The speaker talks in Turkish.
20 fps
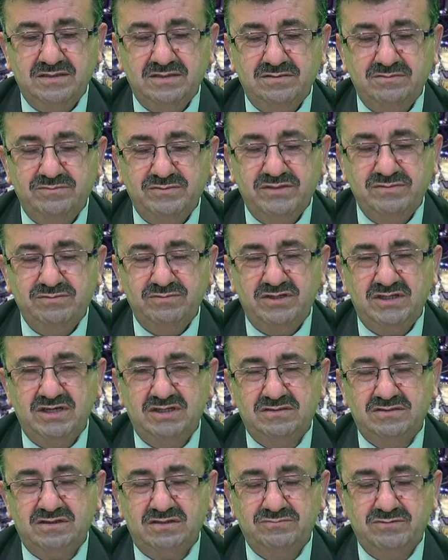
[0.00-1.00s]

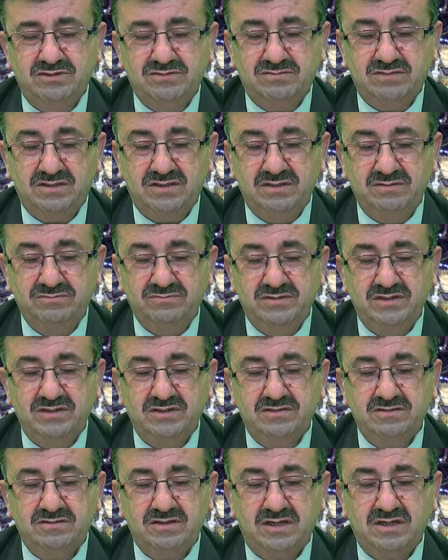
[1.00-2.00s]
Bismillahirrahmanirrahim.
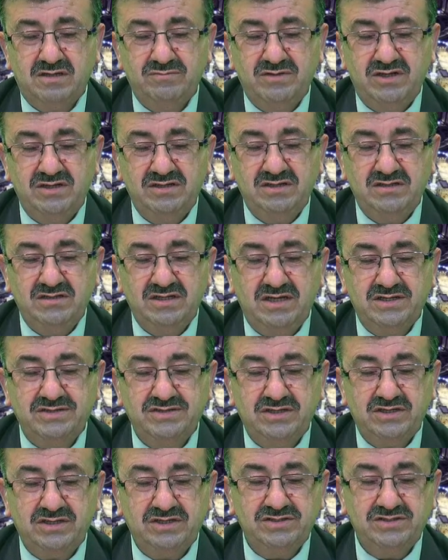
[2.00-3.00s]
İqtarabe linnâsi
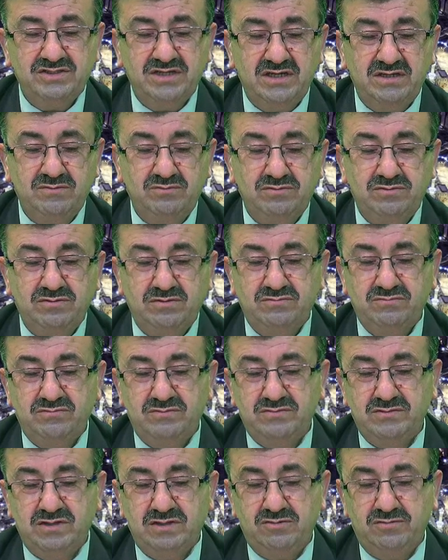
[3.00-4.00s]
hisâbuhum
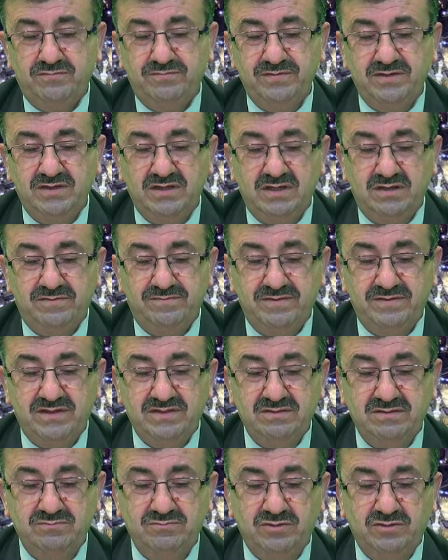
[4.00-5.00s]
ve hum fî
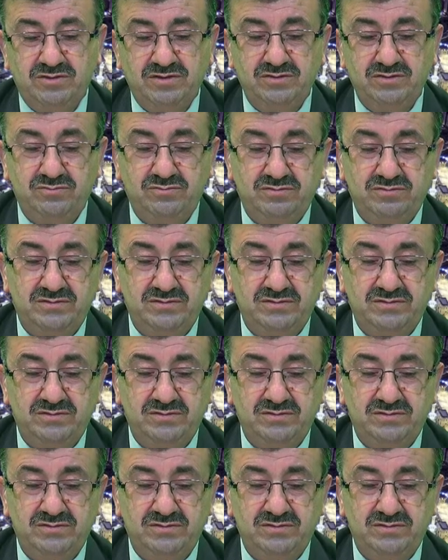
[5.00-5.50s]
gafletin mu'aridûn.